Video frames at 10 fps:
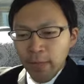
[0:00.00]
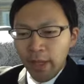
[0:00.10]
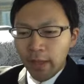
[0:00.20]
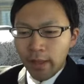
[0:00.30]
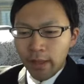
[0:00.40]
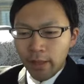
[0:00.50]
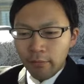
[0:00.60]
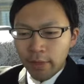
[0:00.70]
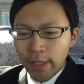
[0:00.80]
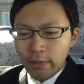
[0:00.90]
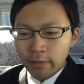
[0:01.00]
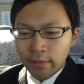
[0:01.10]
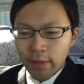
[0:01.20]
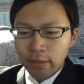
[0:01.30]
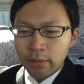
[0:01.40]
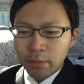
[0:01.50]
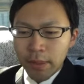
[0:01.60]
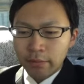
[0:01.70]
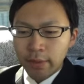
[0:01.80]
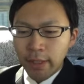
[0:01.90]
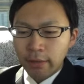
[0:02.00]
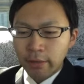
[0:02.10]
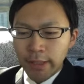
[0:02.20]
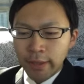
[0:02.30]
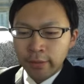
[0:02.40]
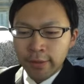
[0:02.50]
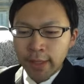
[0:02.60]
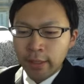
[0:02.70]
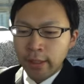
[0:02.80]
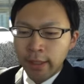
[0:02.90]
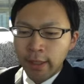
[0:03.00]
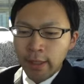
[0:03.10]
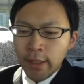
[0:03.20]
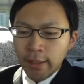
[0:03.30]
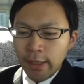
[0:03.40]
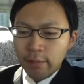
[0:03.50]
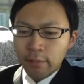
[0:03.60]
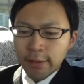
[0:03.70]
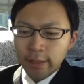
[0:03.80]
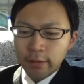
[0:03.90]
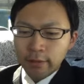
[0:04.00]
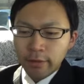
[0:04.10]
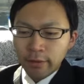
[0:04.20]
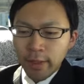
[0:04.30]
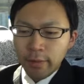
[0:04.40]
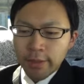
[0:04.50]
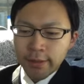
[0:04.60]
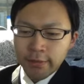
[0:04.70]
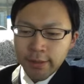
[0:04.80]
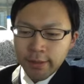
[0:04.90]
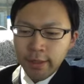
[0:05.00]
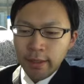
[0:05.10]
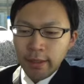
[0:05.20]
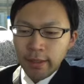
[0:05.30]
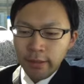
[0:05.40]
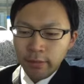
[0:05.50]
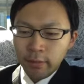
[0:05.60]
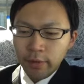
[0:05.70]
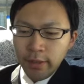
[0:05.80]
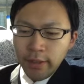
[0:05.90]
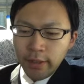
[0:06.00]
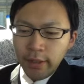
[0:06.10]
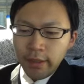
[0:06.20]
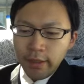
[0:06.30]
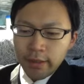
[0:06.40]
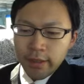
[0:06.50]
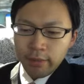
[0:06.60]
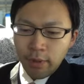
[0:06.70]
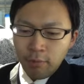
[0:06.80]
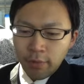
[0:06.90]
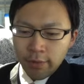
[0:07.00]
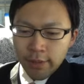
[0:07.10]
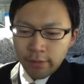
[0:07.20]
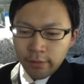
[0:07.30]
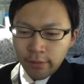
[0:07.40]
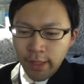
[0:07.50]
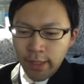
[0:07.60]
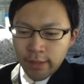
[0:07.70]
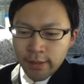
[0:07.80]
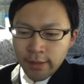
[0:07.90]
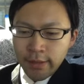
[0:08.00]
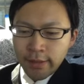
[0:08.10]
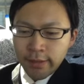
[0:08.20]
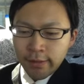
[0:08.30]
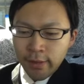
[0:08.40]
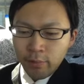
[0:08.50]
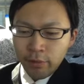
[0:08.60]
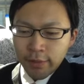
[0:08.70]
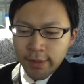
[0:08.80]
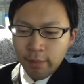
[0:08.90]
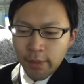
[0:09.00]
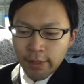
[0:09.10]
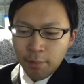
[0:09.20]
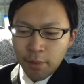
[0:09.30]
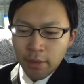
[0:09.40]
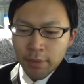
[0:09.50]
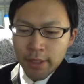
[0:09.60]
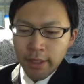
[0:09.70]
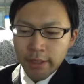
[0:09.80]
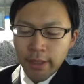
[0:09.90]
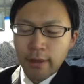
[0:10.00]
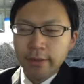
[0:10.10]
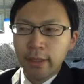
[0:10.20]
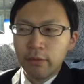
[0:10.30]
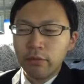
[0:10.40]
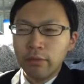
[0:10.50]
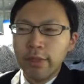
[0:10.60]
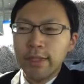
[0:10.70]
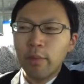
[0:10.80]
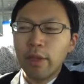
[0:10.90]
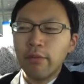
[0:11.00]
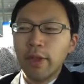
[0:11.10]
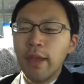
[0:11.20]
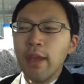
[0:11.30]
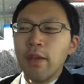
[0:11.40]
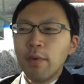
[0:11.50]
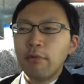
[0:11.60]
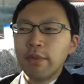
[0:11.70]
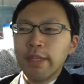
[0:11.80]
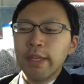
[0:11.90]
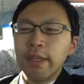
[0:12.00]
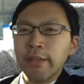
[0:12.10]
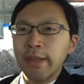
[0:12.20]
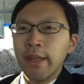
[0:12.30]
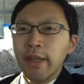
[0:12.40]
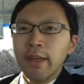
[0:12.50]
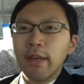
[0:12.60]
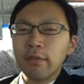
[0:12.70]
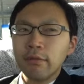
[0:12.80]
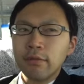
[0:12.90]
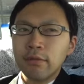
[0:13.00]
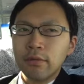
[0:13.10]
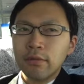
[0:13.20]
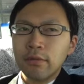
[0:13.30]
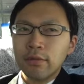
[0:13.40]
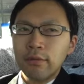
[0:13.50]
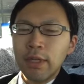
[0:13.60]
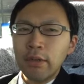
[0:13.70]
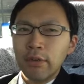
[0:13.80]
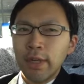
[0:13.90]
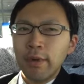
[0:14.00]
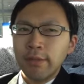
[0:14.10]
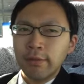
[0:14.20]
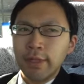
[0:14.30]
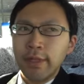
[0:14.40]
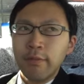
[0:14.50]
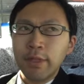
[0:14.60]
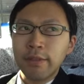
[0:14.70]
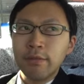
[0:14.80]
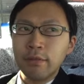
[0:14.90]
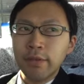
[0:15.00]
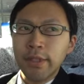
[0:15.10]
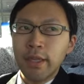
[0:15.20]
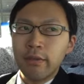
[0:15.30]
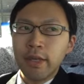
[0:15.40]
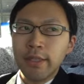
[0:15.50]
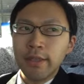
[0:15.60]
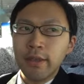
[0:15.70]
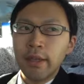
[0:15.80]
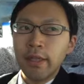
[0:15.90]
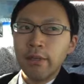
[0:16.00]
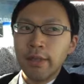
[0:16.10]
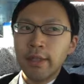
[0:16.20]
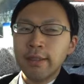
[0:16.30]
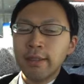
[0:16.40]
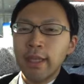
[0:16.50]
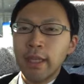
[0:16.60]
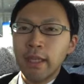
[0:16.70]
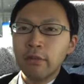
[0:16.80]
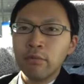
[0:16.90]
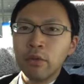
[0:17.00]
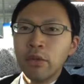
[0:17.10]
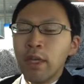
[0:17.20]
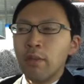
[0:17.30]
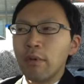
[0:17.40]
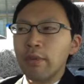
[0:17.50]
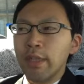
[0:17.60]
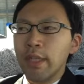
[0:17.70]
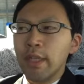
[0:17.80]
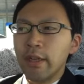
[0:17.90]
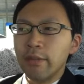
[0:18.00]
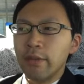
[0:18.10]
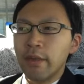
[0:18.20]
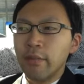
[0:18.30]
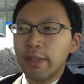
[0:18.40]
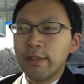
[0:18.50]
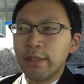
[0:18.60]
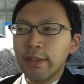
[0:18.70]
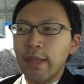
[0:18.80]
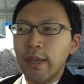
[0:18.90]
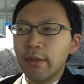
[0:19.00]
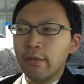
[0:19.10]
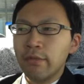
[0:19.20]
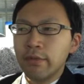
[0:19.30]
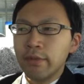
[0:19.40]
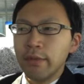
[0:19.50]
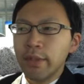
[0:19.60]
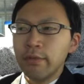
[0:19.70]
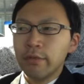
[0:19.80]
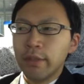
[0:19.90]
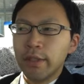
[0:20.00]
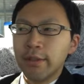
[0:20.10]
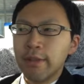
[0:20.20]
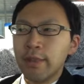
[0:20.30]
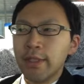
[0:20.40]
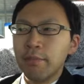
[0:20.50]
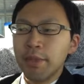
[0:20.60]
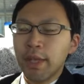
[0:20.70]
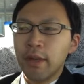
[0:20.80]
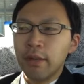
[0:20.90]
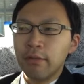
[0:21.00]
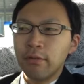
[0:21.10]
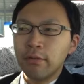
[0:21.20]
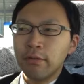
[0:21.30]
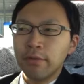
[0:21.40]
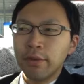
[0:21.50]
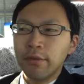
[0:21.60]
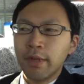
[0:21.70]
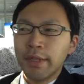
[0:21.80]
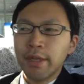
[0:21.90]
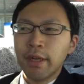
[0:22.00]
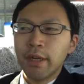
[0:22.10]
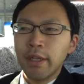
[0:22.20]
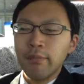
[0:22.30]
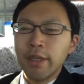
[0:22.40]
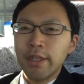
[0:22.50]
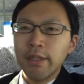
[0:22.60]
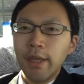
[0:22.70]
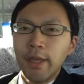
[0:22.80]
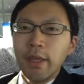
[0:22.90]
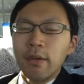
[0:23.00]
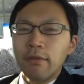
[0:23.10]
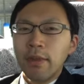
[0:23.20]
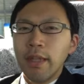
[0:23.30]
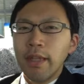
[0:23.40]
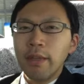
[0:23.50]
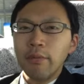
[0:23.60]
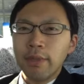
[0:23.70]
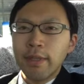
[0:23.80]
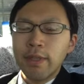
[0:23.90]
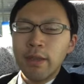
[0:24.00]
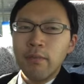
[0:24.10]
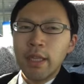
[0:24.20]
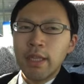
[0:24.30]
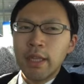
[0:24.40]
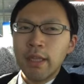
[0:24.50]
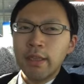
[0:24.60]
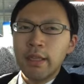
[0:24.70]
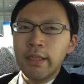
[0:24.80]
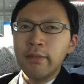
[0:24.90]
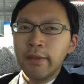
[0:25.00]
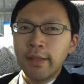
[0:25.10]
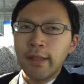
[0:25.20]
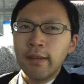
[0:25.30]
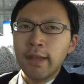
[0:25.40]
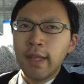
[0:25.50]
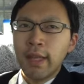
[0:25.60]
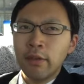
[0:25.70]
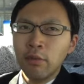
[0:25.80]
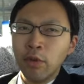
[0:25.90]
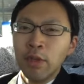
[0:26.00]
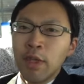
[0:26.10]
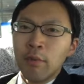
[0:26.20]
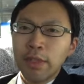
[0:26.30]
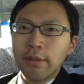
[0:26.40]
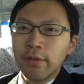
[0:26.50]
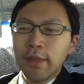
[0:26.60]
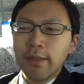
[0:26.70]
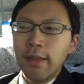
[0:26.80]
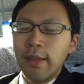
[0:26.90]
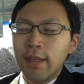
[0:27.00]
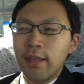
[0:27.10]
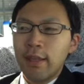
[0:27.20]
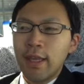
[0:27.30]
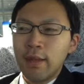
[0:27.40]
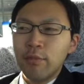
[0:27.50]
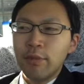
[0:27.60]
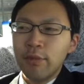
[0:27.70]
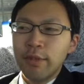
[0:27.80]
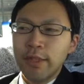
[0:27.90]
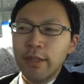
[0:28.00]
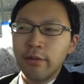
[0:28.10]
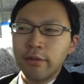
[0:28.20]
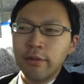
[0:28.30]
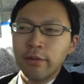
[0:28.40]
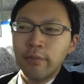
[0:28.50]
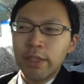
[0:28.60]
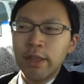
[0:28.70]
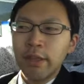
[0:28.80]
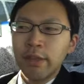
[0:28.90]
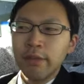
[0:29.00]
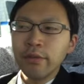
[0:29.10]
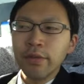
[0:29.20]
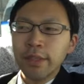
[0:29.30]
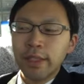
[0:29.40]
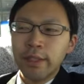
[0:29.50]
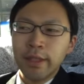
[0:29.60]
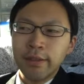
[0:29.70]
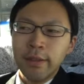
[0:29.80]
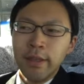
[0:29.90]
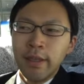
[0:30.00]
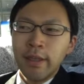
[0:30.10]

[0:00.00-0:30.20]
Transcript: えー話題のクラウドファウンディング、キックスターターでゲーム作曲用デバイスの実現に挑む ケーディージェーワン プロジェクト、えー、実機実演もサイバーステップ株式会社佐藤瑠衣様ということで、まあ、こちらがですね、あのー、音楽のデバイスをですね、今作ろうとしている会社さんがあるんですけれども、まあ、これ何かと言いますとですね、あの上場企業の、あのサイバーステップさん、あのー、という会社がありまして、オンラインゲームをですね、メインでやっているんですけれども、まあ、そのですね、ゲーム事業とまたちょっと違ったですね、